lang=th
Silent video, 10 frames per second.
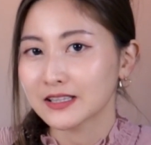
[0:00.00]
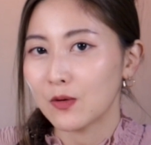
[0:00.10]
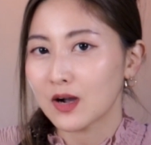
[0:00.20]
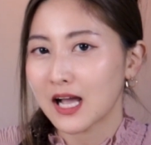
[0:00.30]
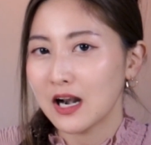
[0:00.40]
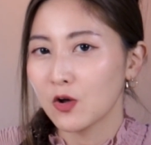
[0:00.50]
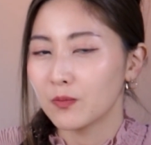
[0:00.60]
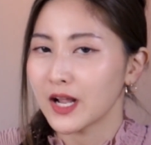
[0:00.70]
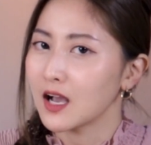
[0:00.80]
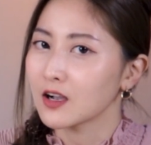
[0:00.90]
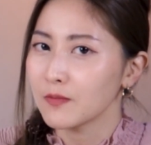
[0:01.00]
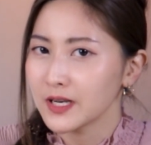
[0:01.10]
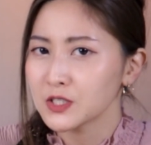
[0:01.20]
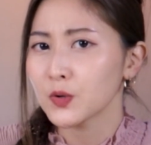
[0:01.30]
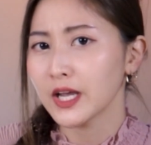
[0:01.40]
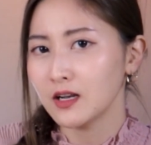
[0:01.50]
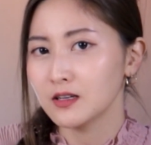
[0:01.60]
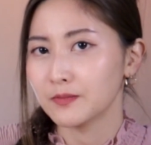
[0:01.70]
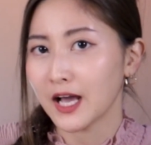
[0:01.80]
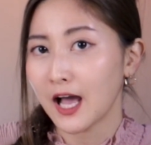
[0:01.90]
แต่ว่าการลบเนี่ยก็ไม่ได้ช่วยให้
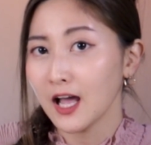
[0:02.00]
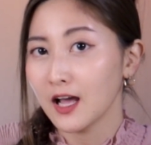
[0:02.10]
ลืมนะคะ